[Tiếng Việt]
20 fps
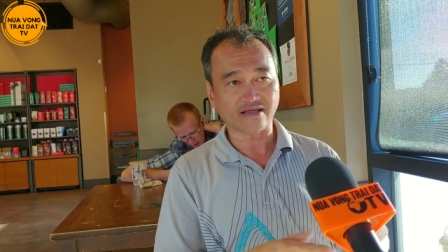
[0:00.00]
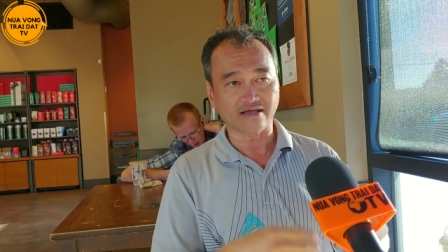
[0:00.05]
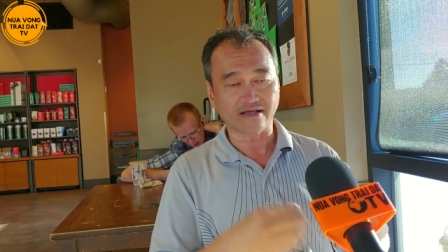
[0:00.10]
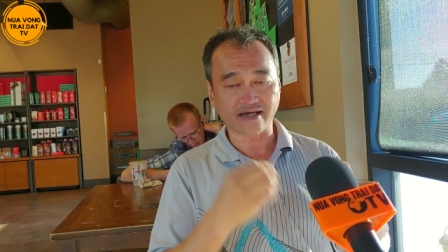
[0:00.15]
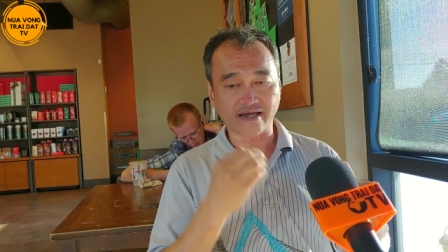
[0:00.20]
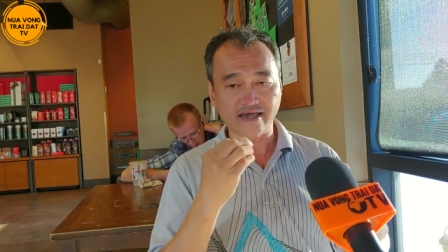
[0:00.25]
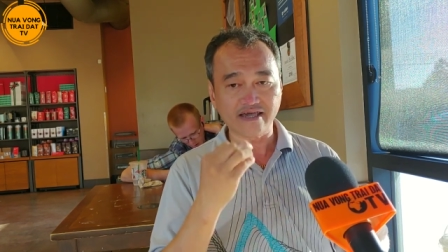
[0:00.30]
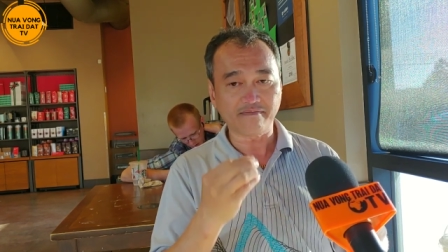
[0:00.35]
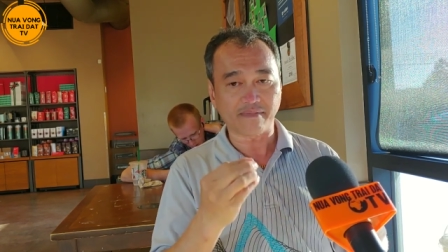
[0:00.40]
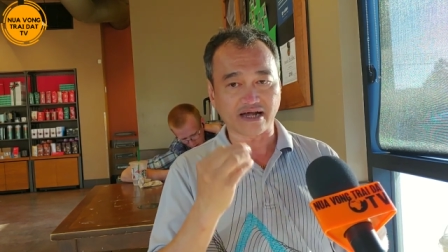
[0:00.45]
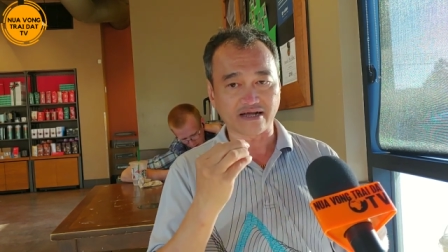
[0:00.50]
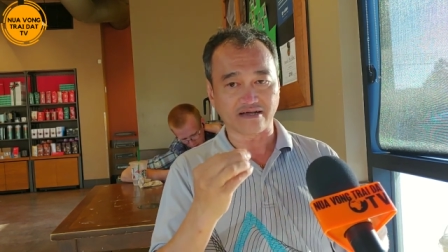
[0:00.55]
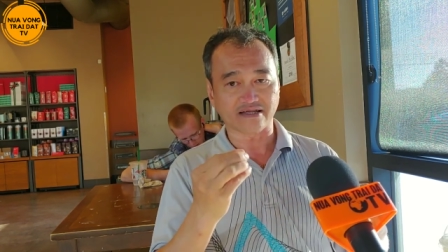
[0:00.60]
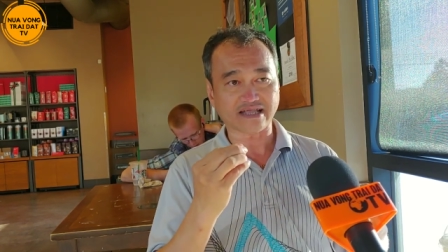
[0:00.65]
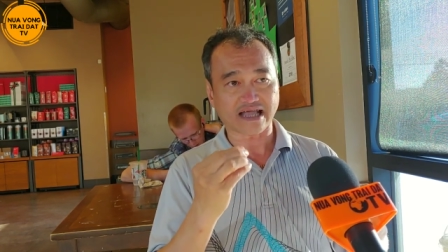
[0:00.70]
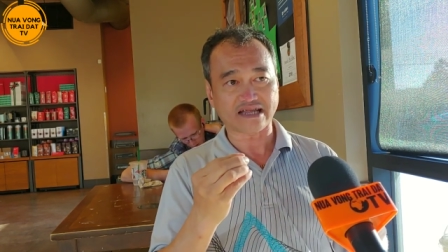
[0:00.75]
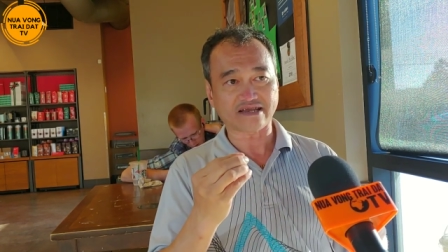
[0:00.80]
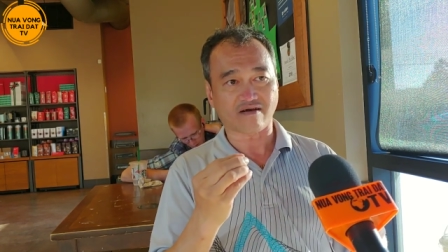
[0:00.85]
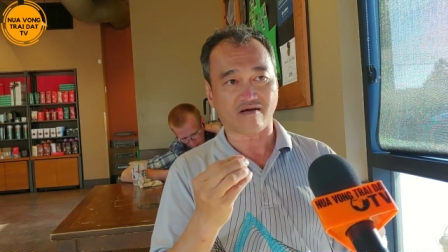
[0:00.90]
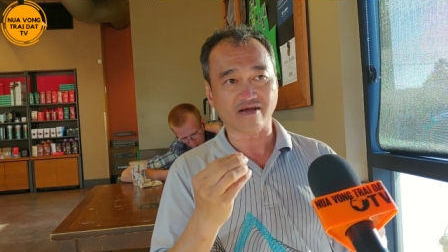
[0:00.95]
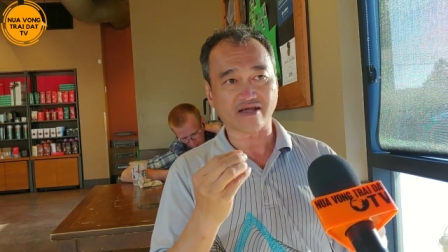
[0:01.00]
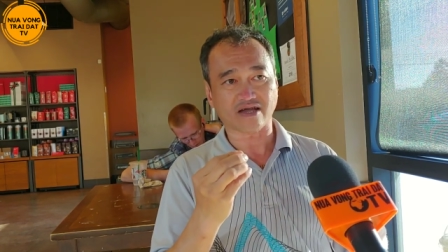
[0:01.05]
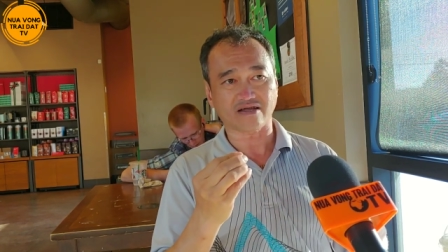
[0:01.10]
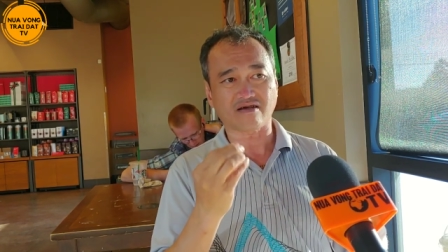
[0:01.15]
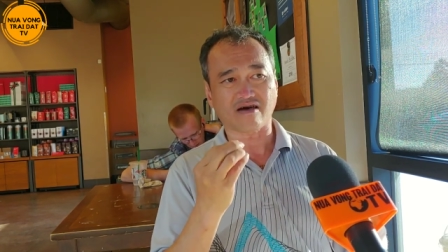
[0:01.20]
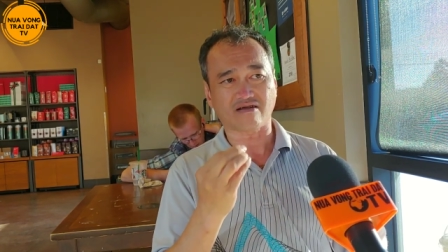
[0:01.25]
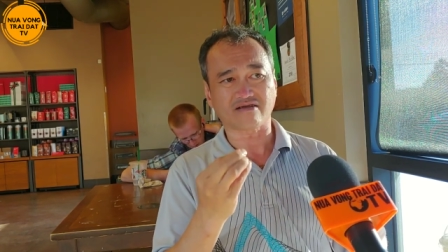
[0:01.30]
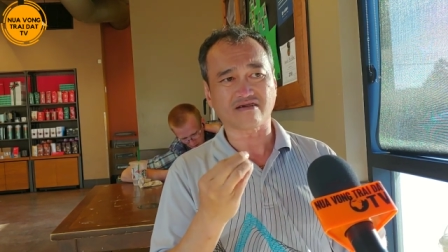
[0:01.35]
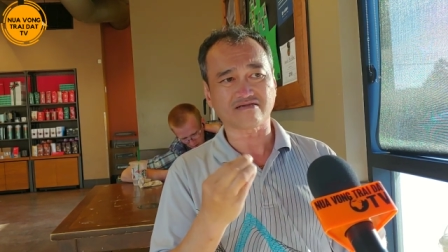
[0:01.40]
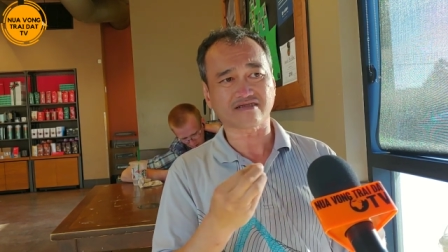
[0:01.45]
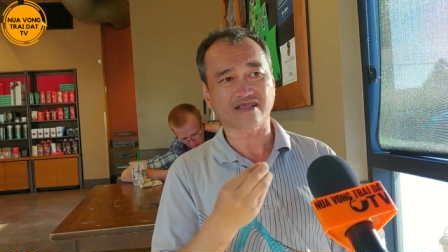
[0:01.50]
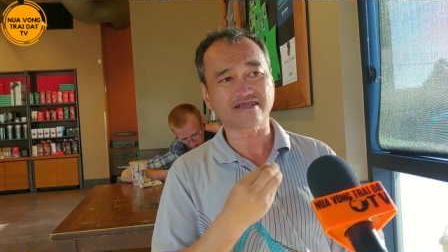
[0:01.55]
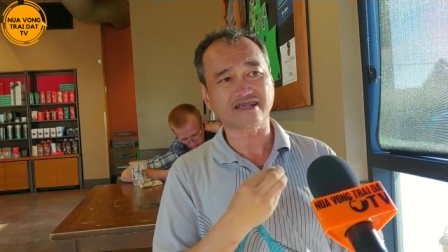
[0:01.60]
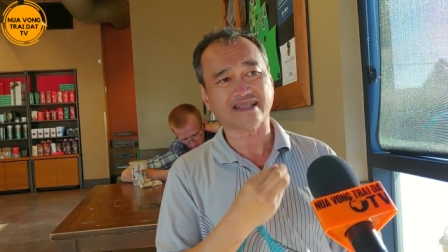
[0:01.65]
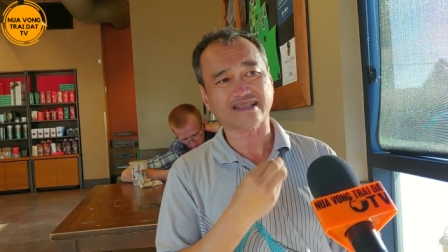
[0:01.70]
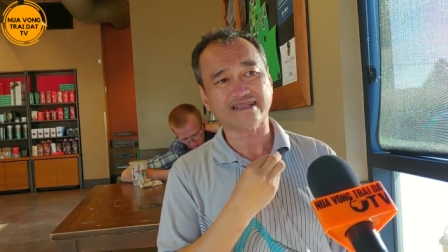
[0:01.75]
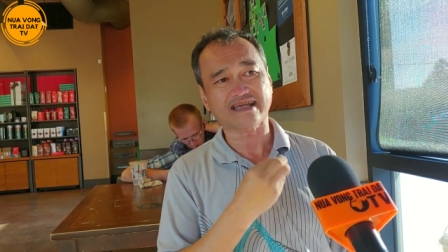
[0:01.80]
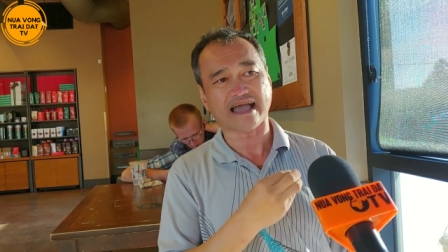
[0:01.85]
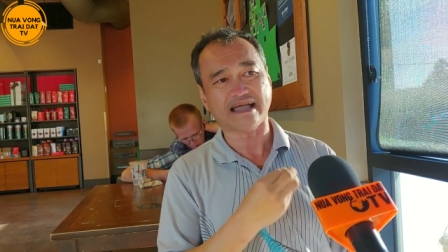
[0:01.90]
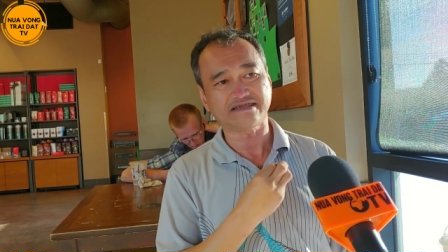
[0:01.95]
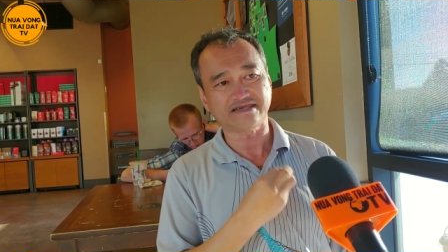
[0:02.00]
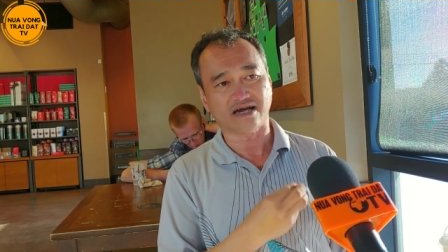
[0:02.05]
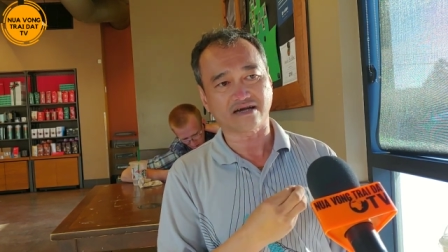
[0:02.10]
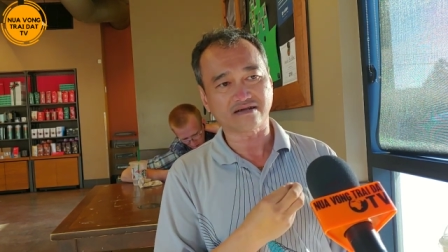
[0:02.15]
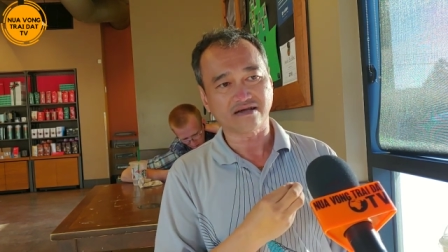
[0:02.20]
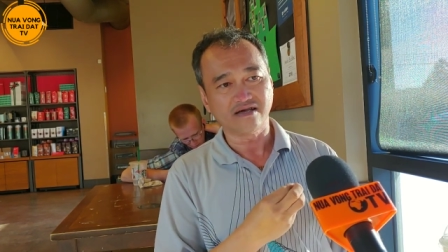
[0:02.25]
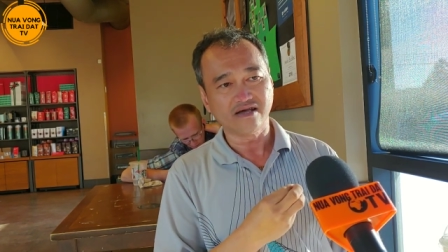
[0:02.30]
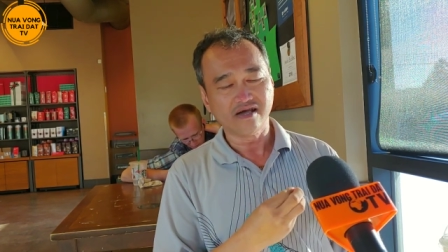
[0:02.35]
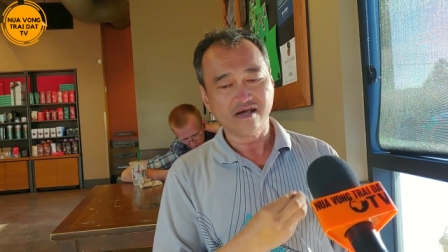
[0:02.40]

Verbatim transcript: Thì khi mà người ta nói cái đó nó tính cách cá nhân,